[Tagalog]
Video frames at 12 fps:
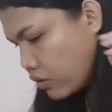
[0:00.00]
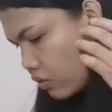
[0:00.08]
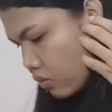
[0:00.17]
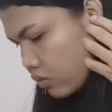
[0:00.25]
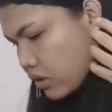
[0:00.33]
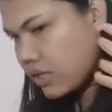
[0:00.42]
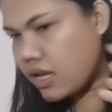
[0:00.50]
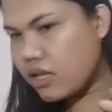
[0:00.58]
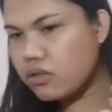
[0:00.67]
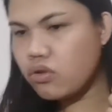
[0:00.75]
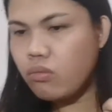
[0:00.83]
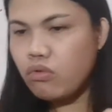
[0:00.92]
So,
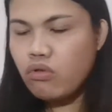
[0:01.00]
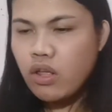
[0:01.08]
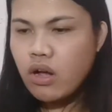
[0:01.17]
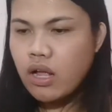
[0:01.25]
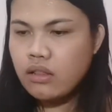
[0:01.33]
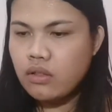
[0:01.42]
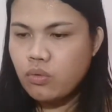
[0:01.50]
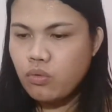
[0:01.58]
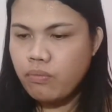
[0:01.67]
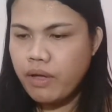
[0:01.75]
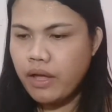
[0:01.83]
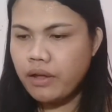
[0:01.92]
since kumulo na yung ating
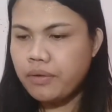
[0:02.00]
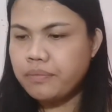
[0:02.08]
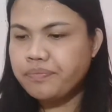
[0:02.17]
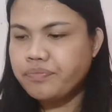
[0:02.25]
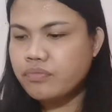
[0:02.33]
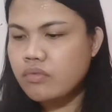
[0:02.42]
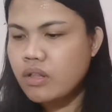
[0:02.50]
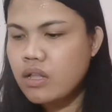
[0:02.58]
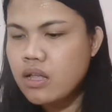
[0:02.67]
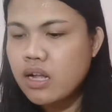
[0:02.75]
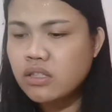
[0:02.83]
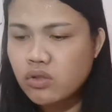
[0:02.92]
tubig,
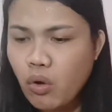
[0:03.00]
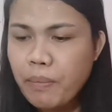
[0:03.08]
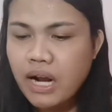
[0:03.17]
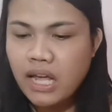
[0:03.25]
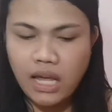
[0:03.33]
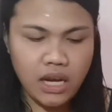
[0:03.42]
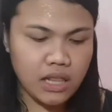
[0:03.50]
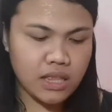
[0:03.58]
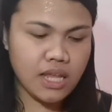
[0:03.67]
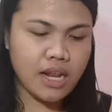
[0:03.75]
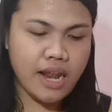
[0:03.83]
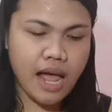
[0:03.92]
at sobrang init
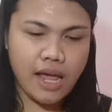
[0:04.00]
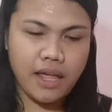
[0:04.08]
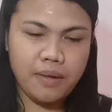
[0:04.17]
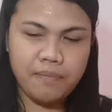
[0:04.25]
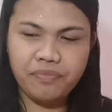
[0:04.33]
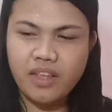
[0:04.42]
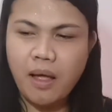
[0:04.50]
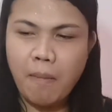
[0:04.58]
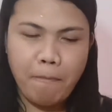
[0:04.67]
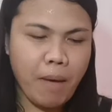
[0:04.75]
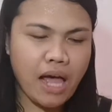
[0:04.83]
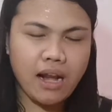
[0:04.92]
niya na, dai,
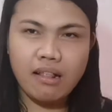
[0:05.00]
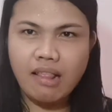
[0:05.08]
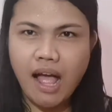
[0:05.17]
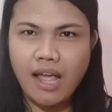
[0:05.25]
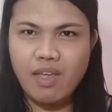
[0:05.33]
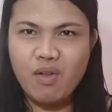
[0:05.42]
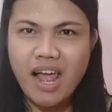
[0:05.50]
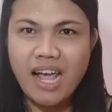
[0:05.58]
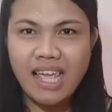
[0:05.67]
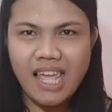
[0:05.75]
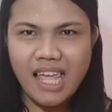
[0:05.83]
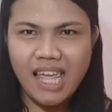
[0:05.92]
parang tayo
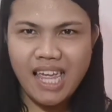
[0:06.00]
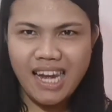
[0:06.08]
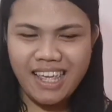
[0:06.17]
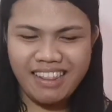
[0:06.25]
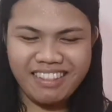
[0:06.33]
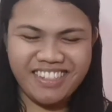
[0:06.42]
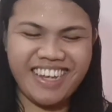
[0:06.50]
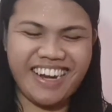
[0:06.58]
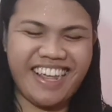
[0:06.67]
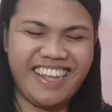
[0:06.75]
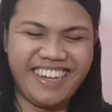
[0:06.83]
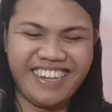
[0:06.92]
nag-iinit. Tsare.